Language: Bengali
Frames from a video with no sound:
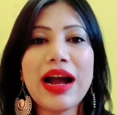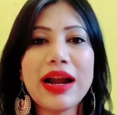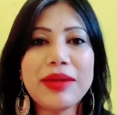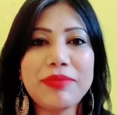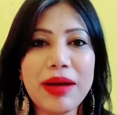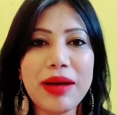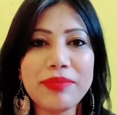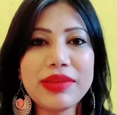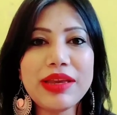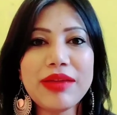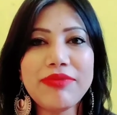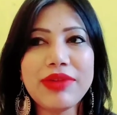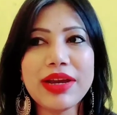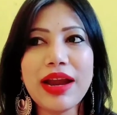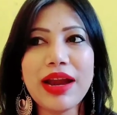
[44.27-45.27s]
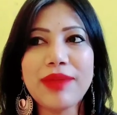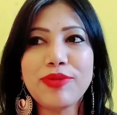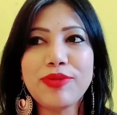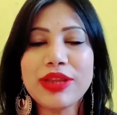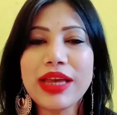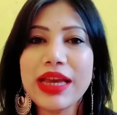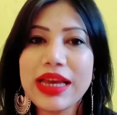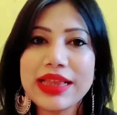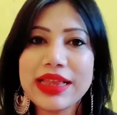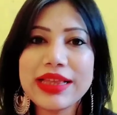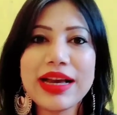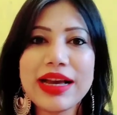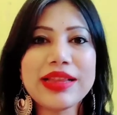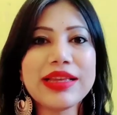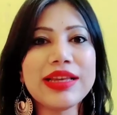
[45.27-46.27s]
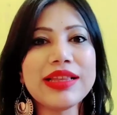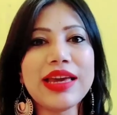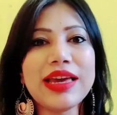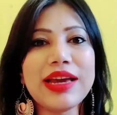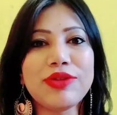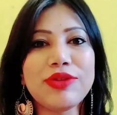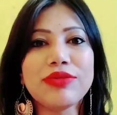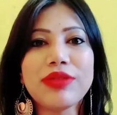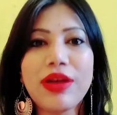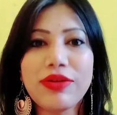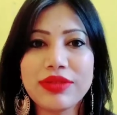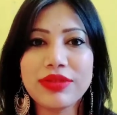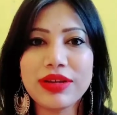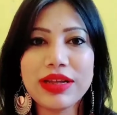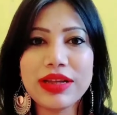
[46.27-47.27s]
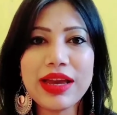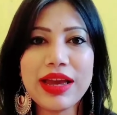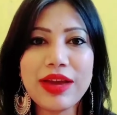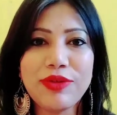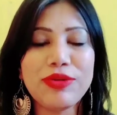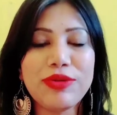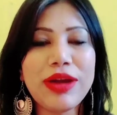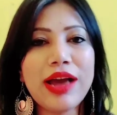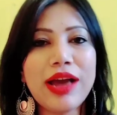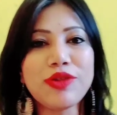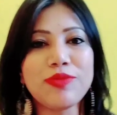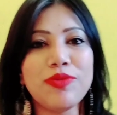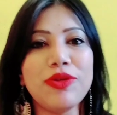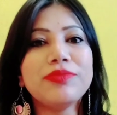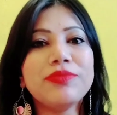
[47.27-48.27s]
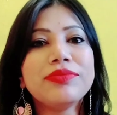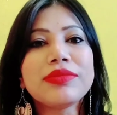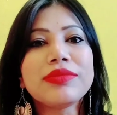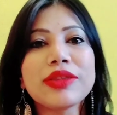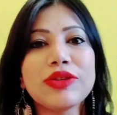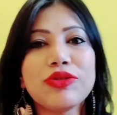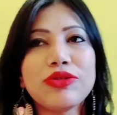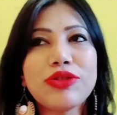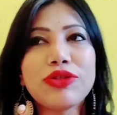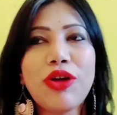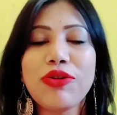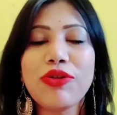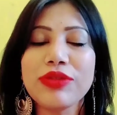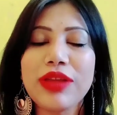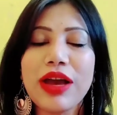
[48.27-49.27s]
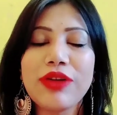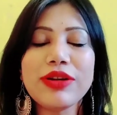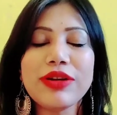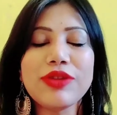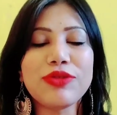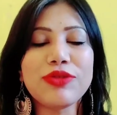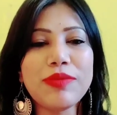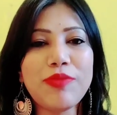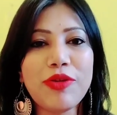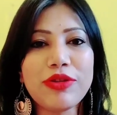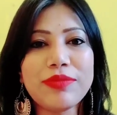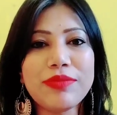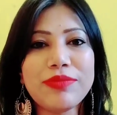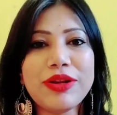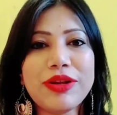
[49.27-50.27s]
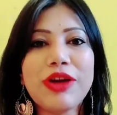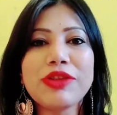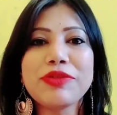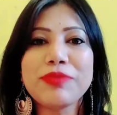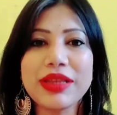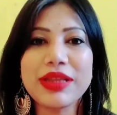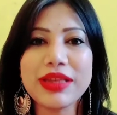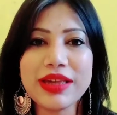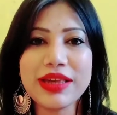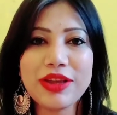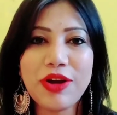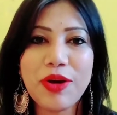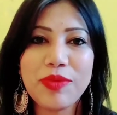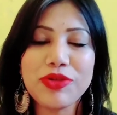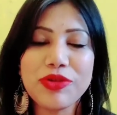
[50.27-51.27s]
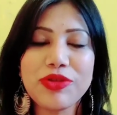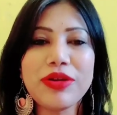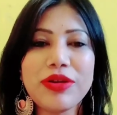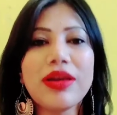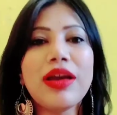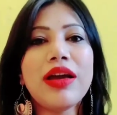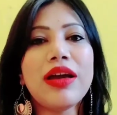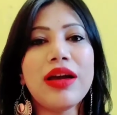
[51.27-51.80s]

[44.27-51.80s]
আর মাপ দিয়ে ফেরার পথে ইচ্ছা আছে যে একটু সাউথ সিটি থেকে ঘুরে আসব তো তখন তাহলে যদি পসিবল হয় তোমাদের সাথে অবশ্যই